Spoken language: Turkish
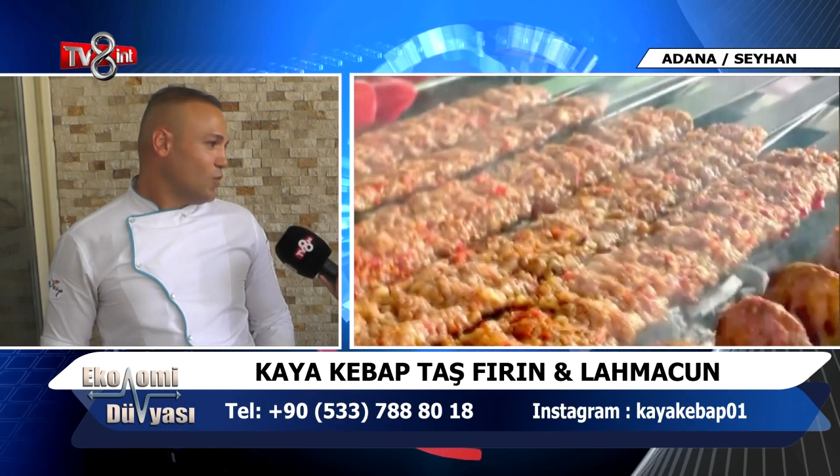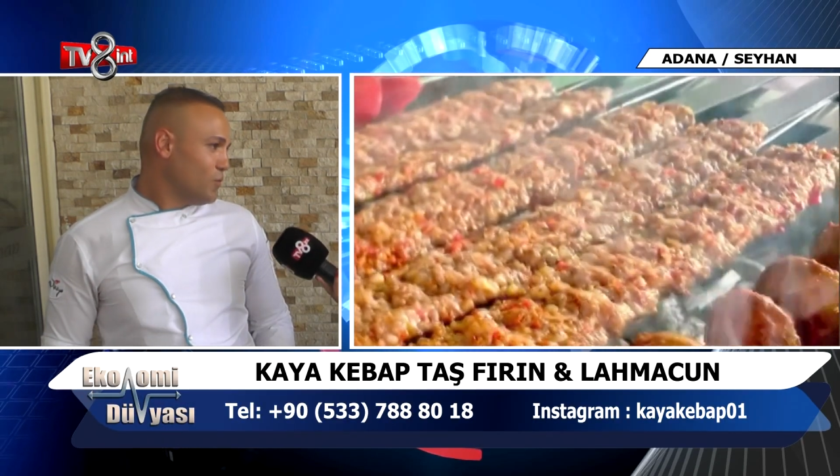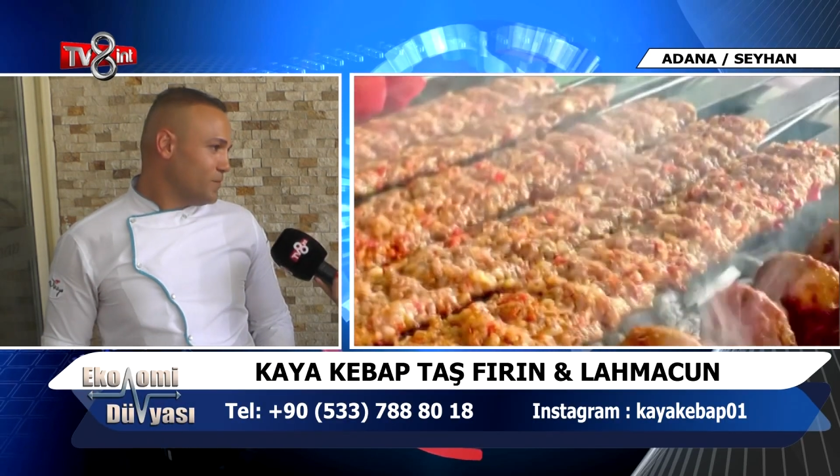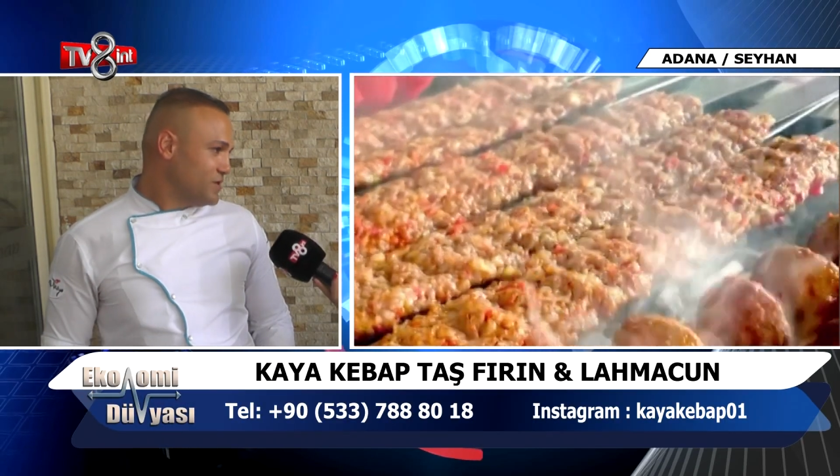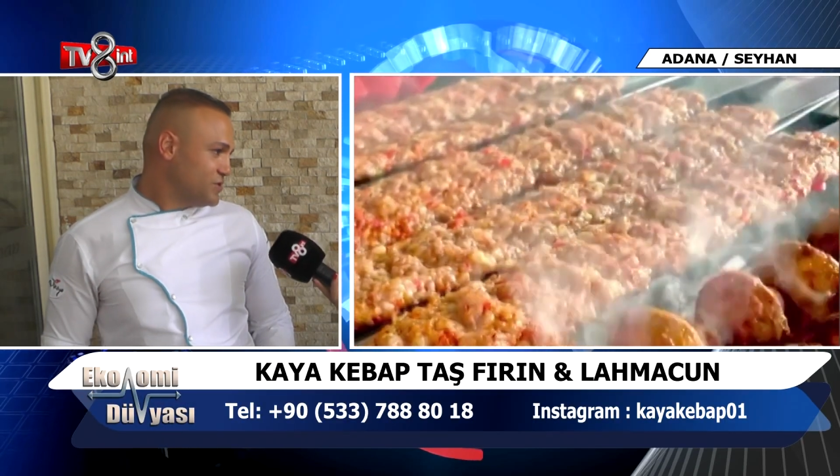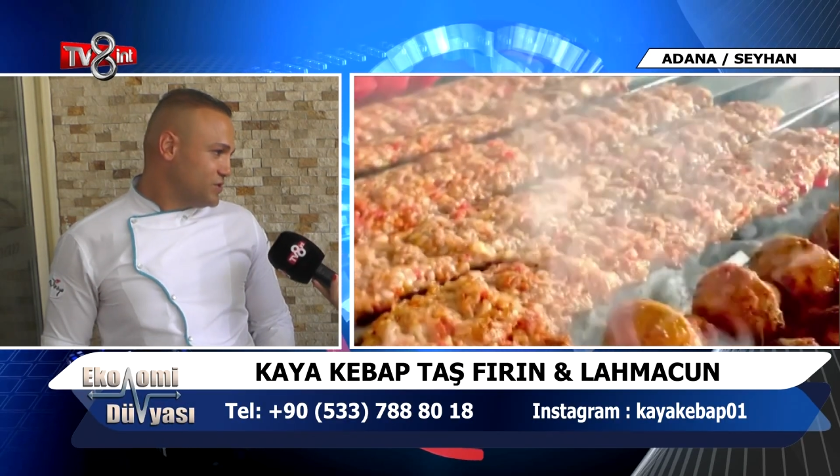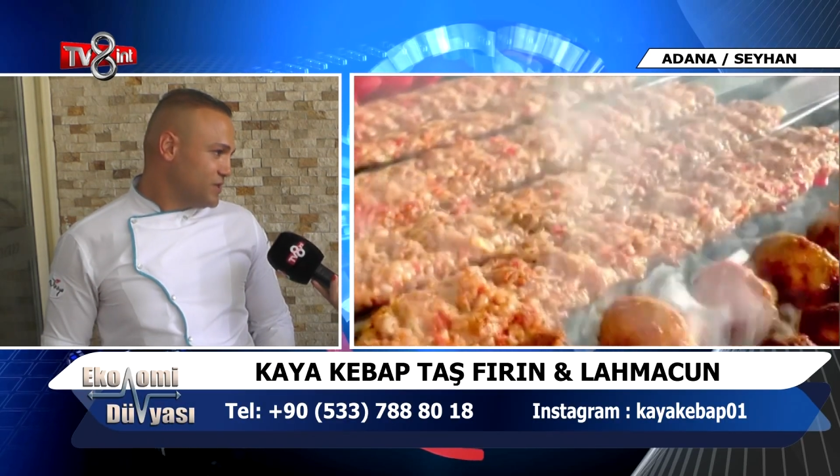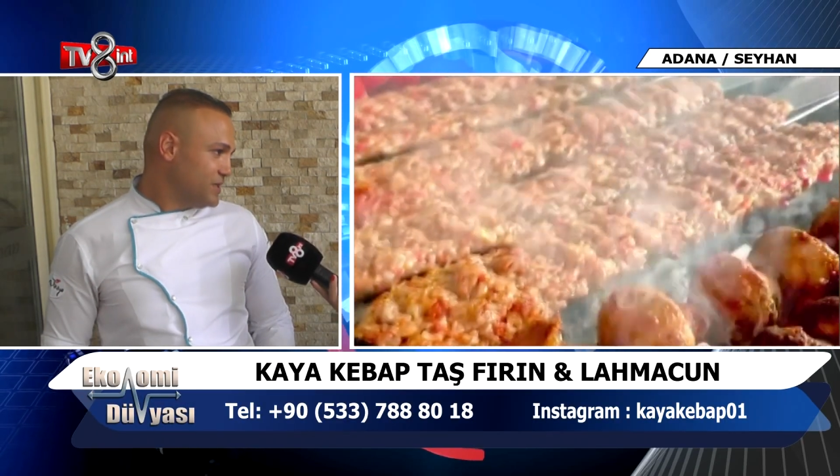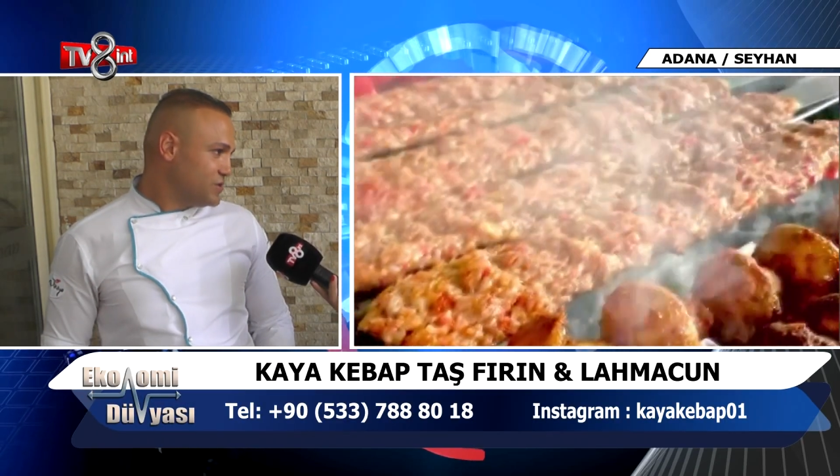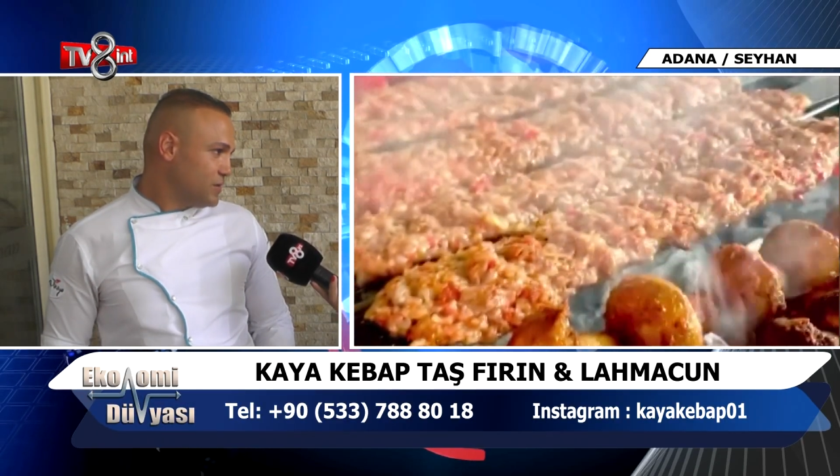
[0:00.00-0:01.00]
15
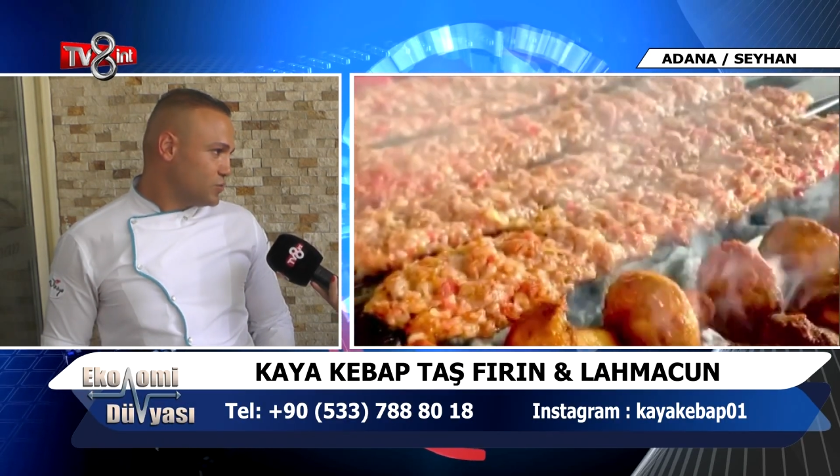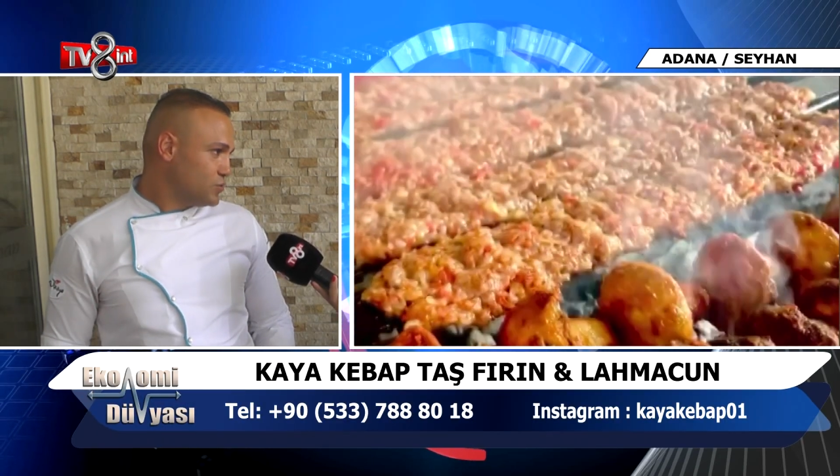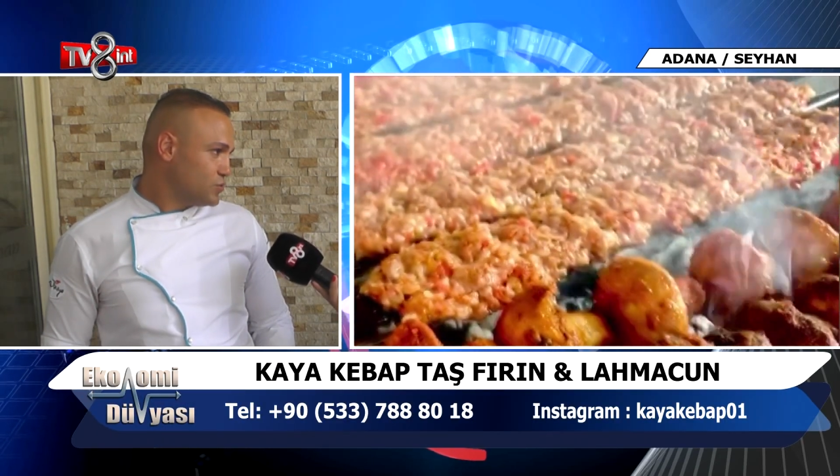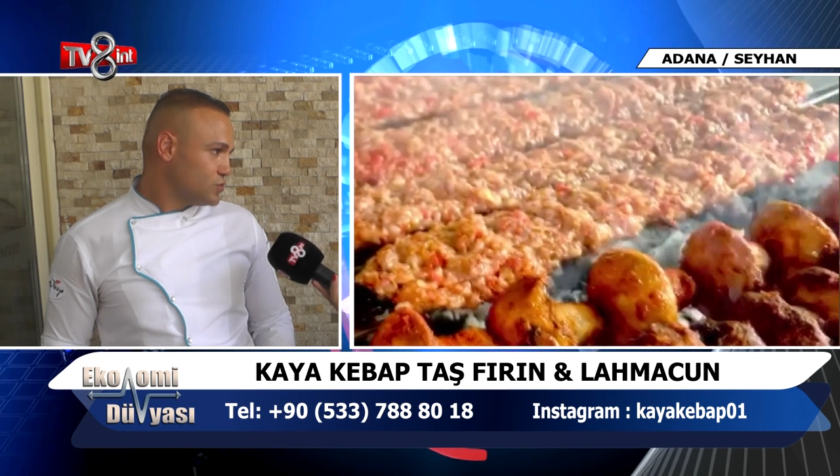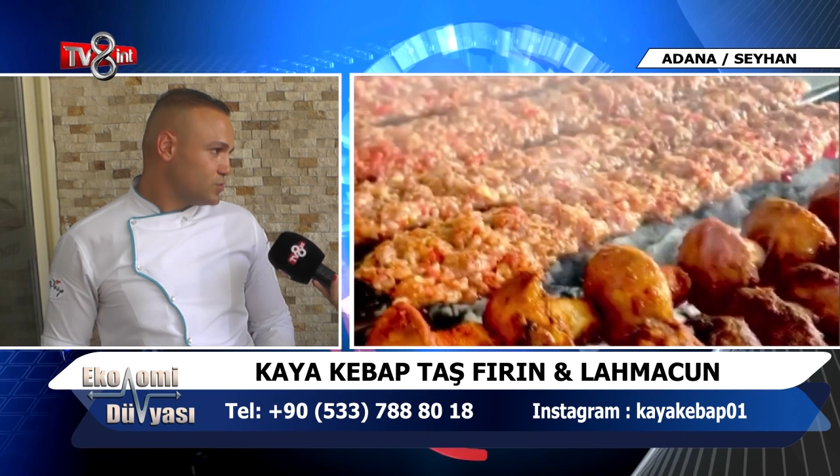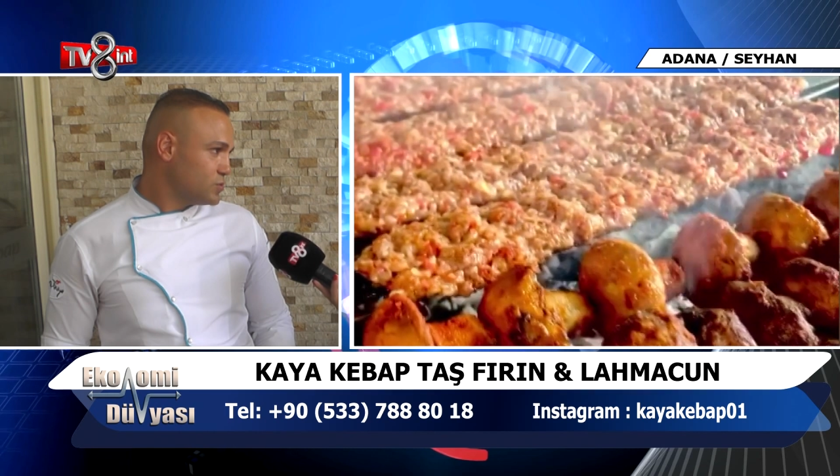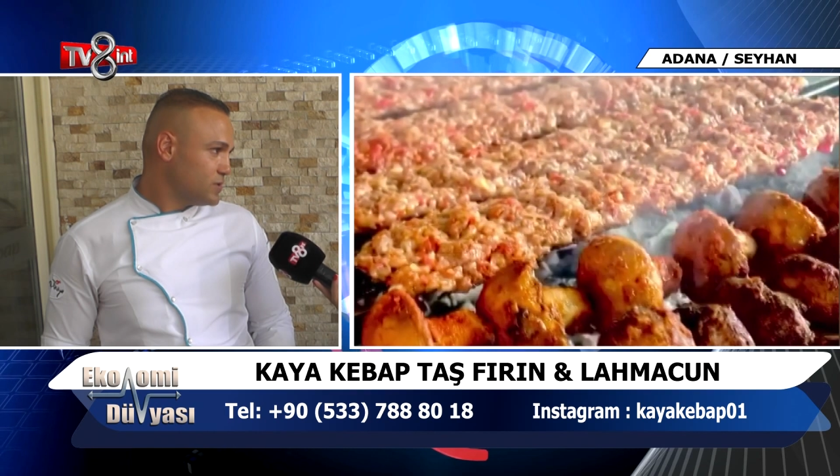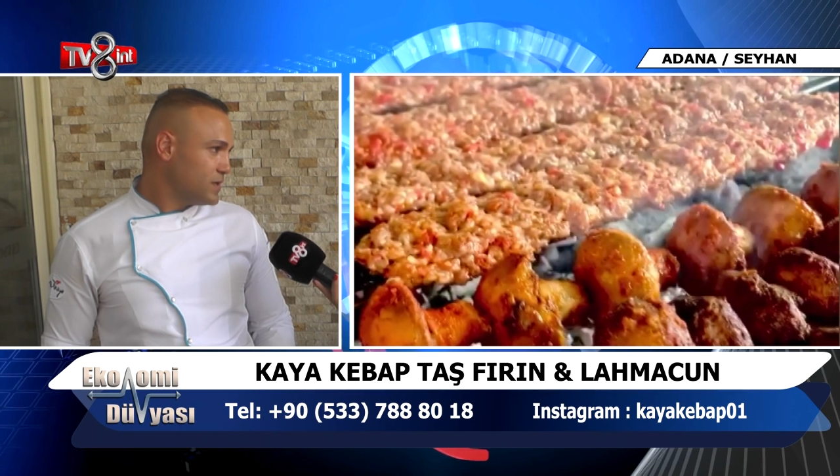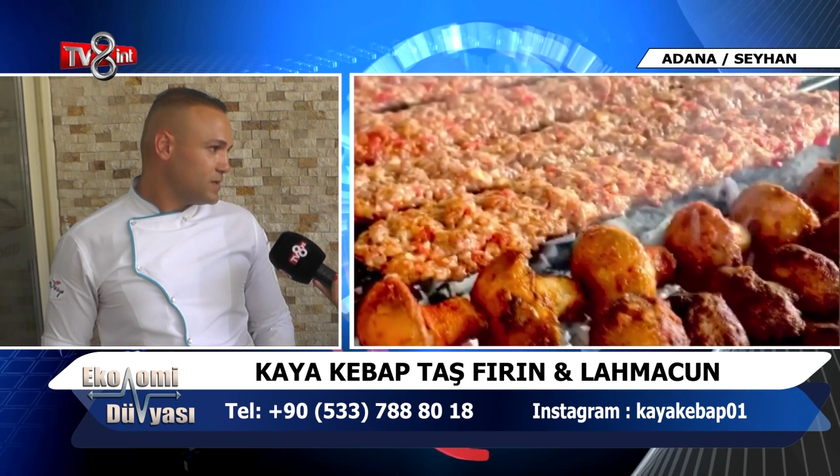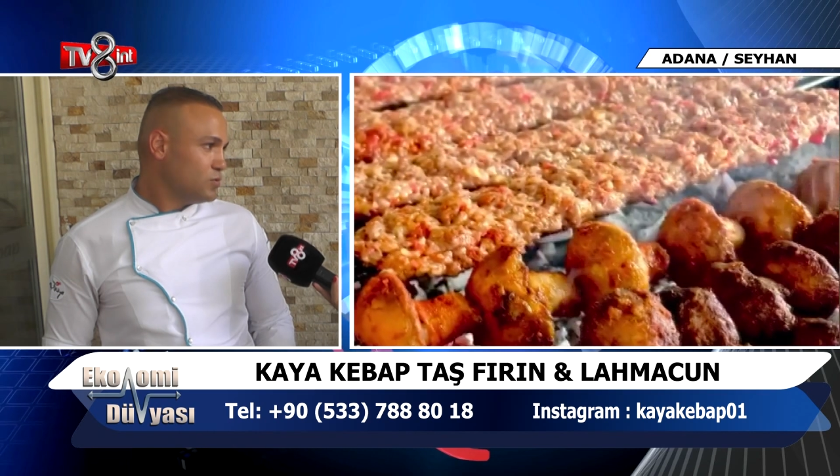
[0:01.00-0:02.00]
kişiyle çalışıyoruz
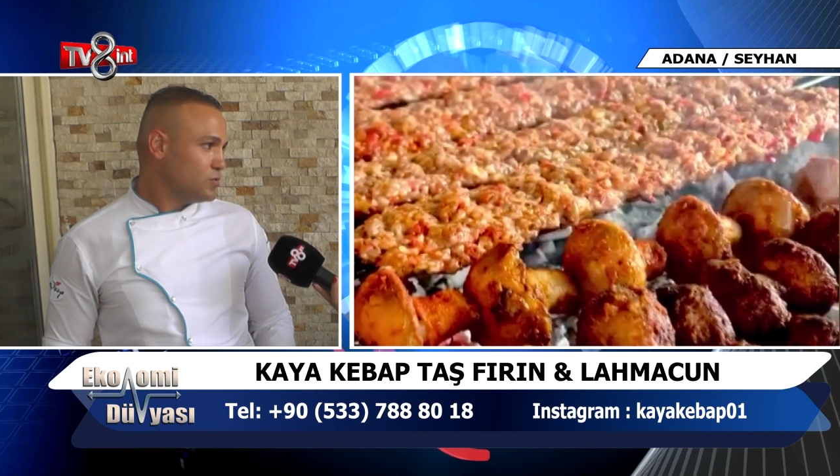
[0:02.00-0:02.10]
burada.